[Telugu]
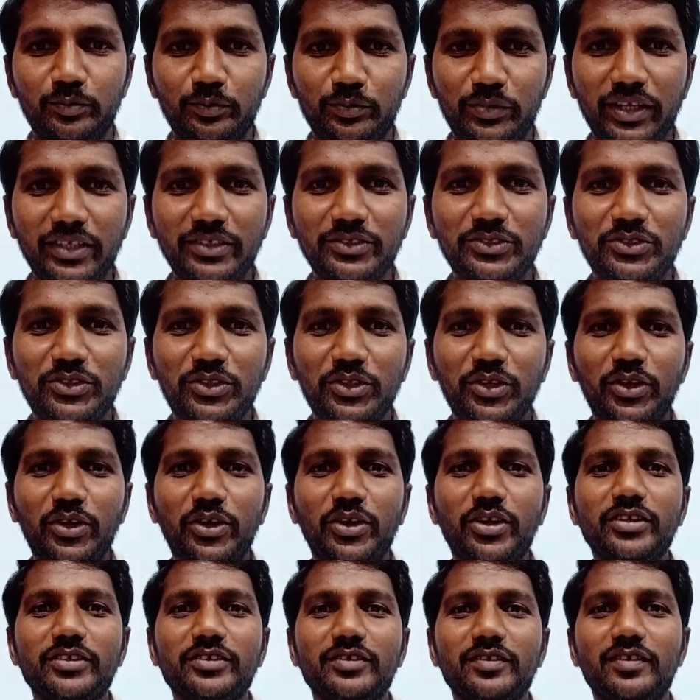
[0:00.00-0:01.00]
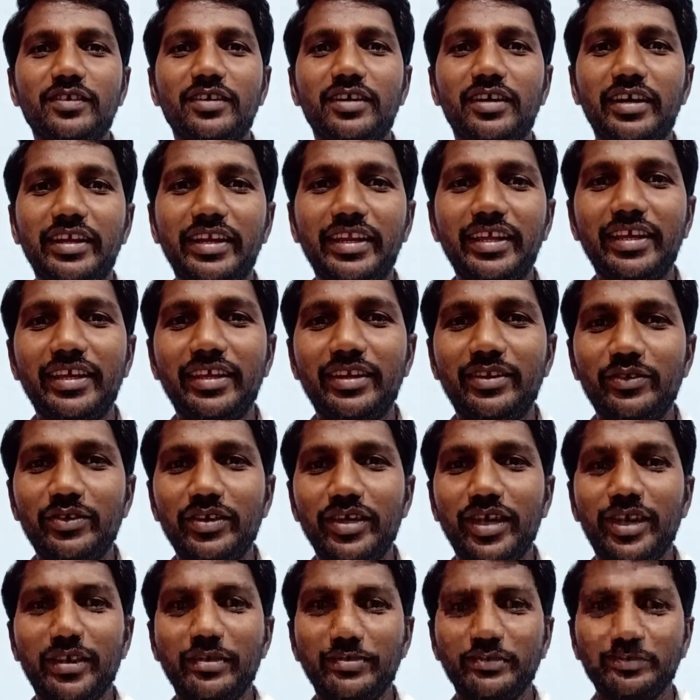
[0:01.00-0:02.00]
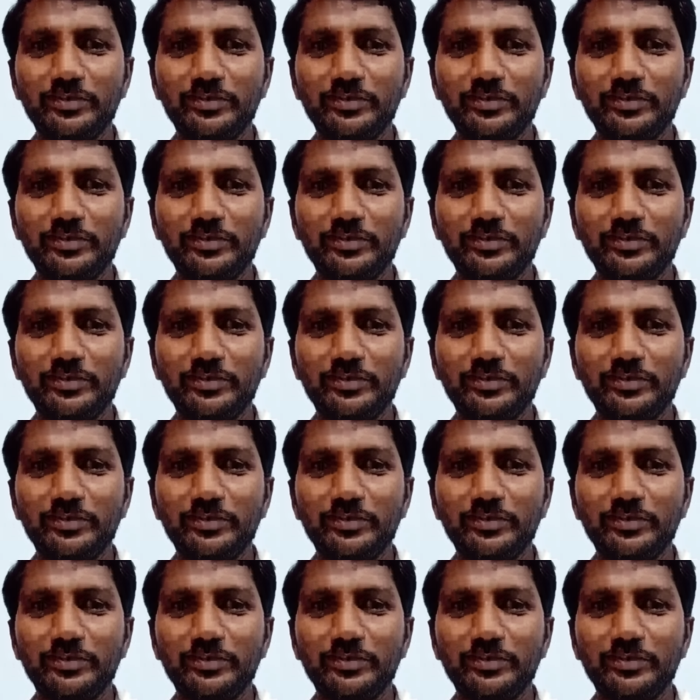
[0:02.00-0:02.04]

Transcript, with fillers: ప్రైజ్ ద లాడ్ అలేలుయా